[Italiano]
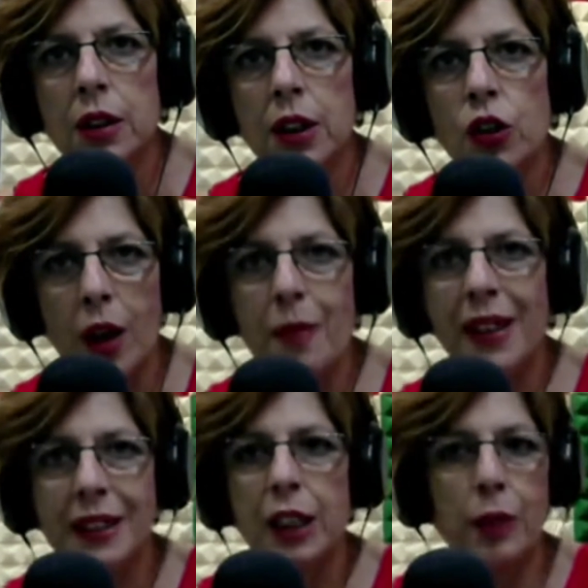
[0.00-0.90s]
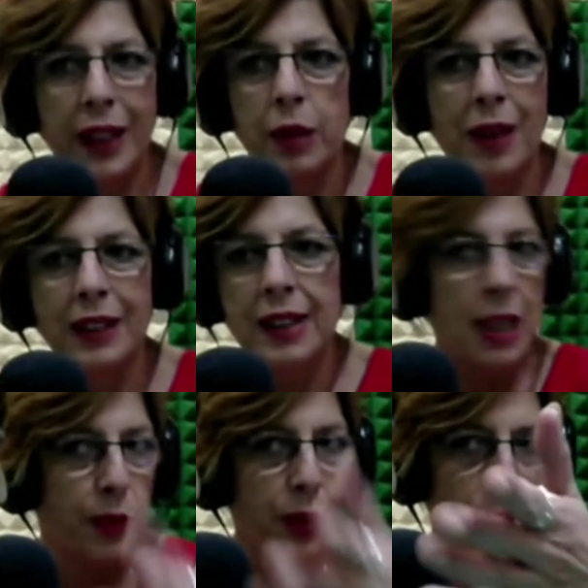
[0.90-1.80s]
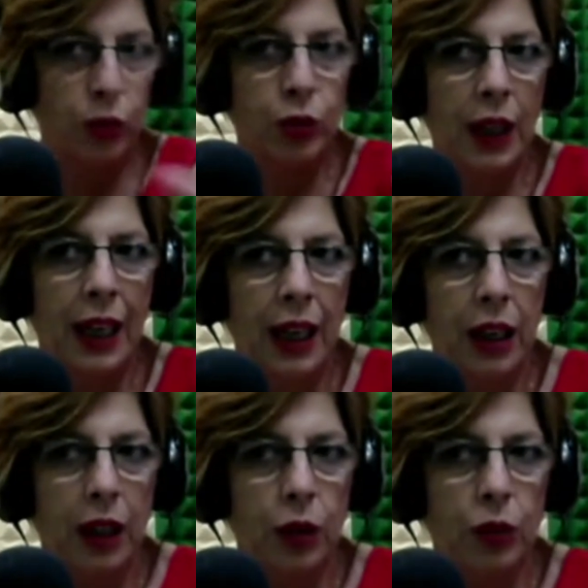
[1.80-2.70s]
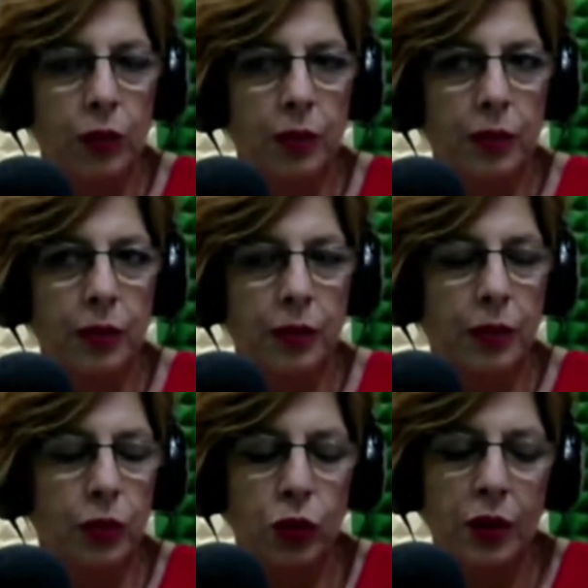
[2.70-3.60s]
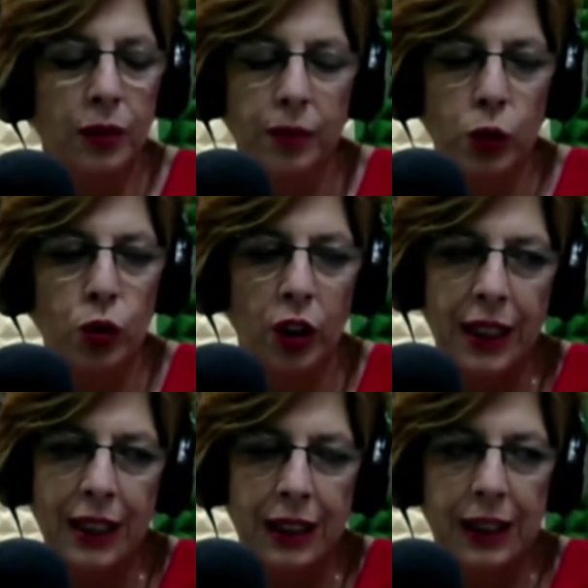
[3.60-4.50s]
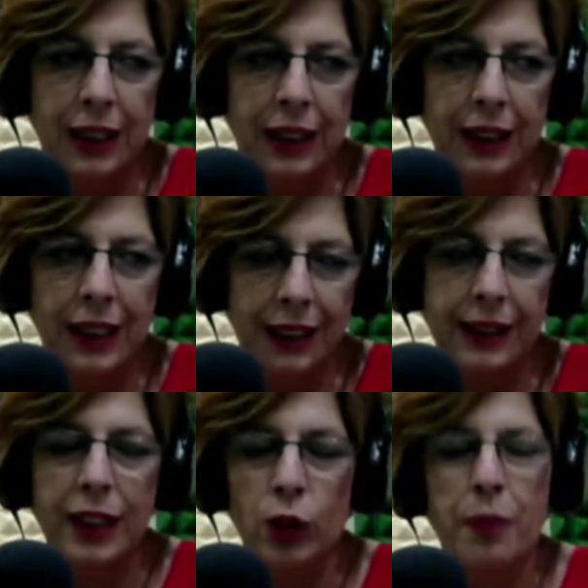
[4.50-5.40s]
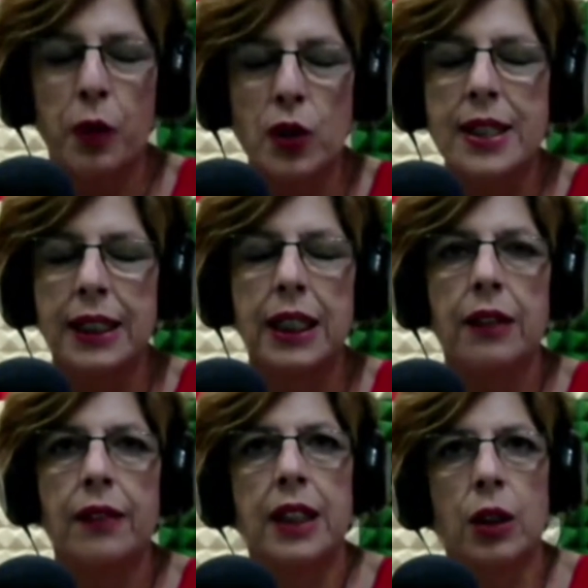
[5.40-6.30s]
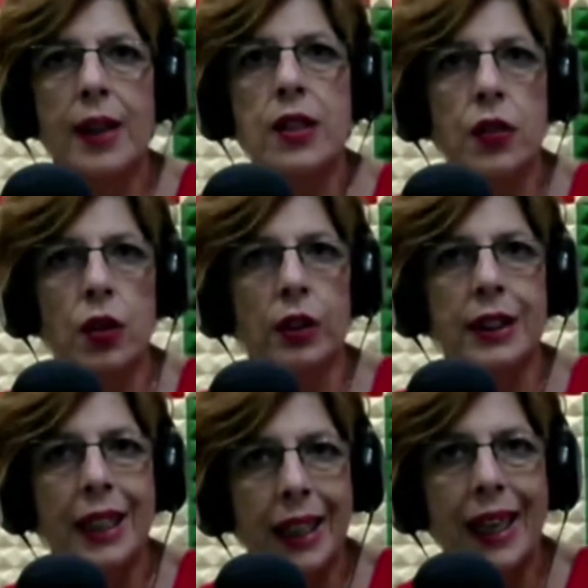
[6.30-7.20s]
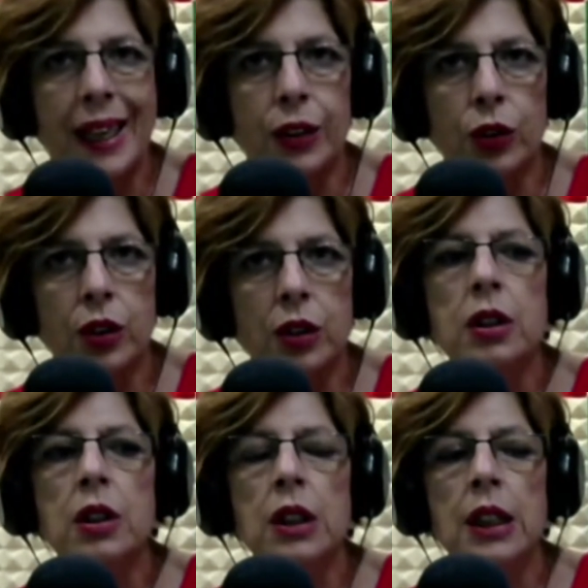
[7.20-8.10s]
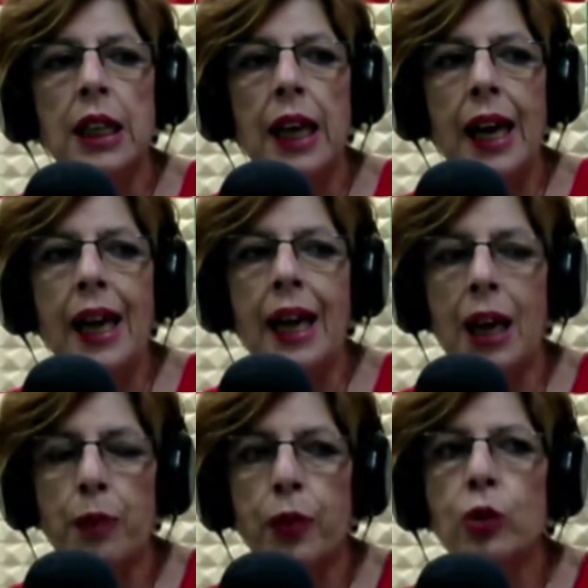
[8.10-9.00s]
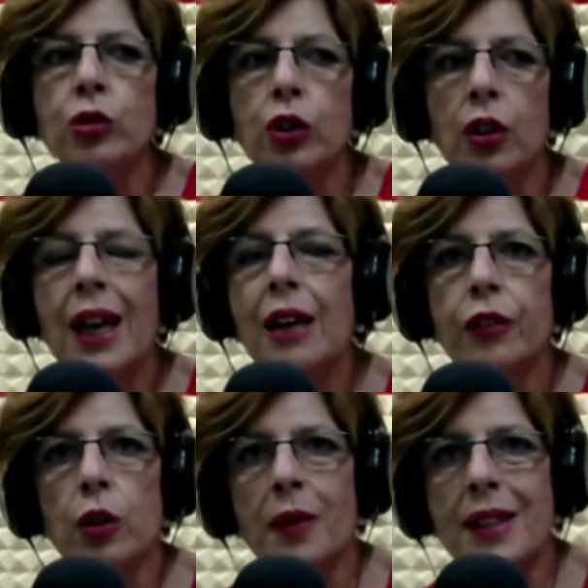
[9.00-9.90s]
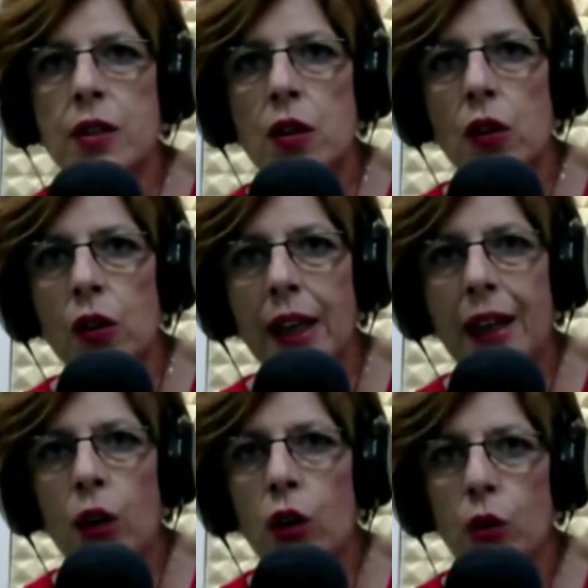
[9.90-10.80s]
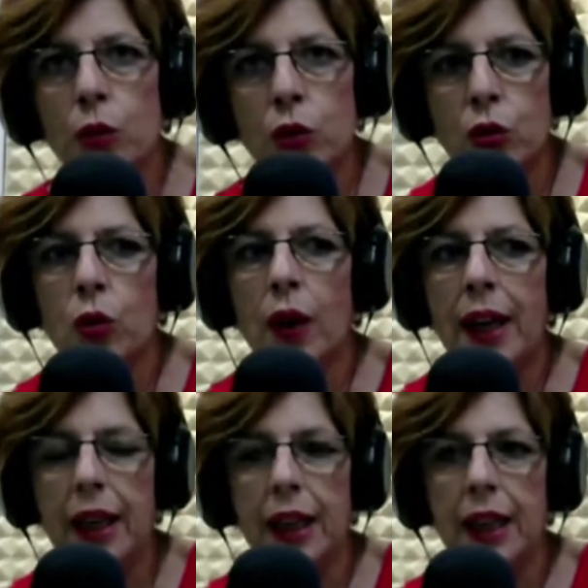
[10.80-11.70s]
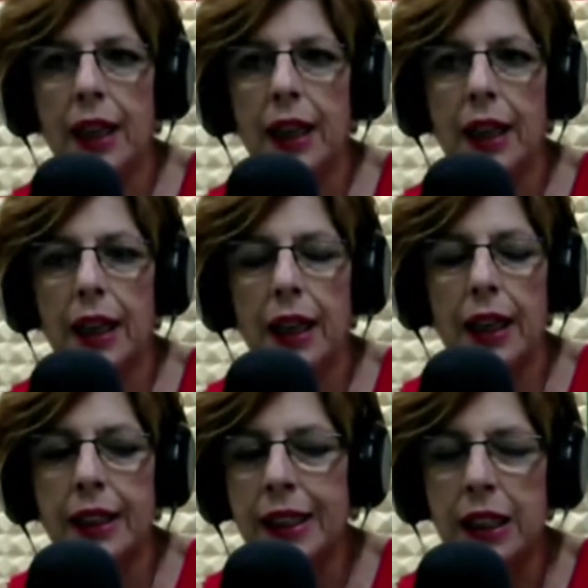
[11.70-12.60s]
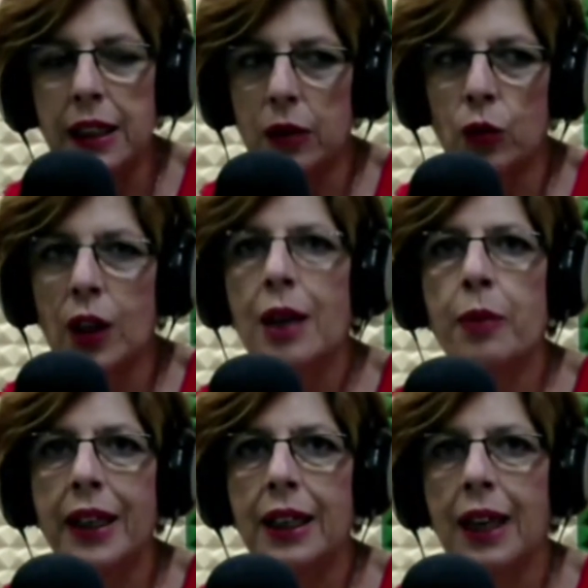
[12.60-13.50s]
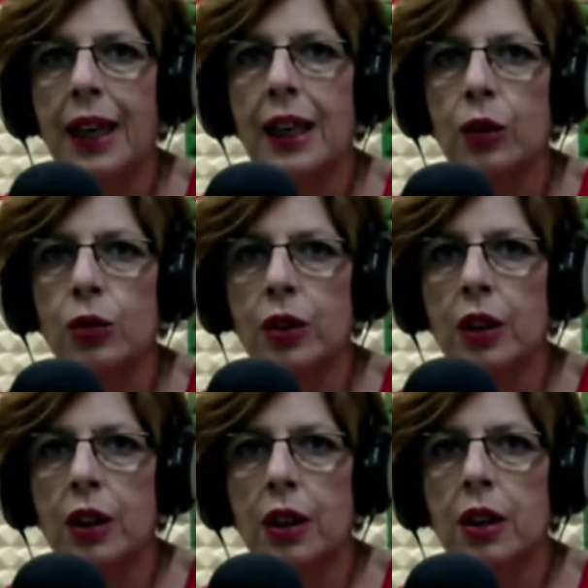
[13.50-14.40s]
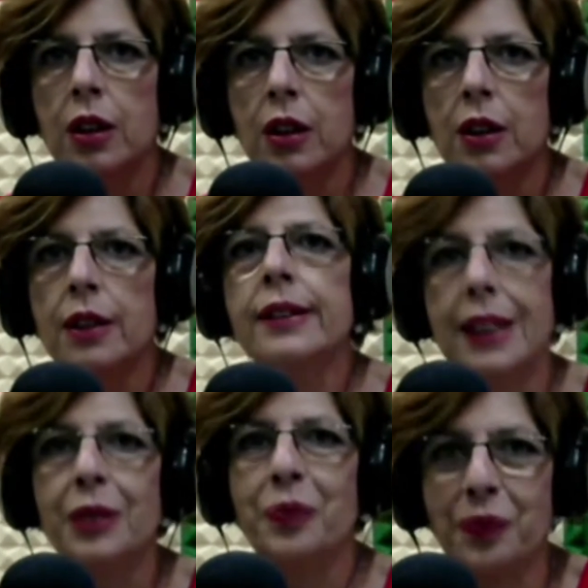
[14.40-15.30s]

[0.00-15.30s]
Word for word: cioè mentre prima ad esempio una, un, un, uno degli, degli, articoli positivi mm-hmm. di mhm. questo decreto è appunto la formazione o comunque eh, chi vuole aprire di questo un... ne parleremo tra poco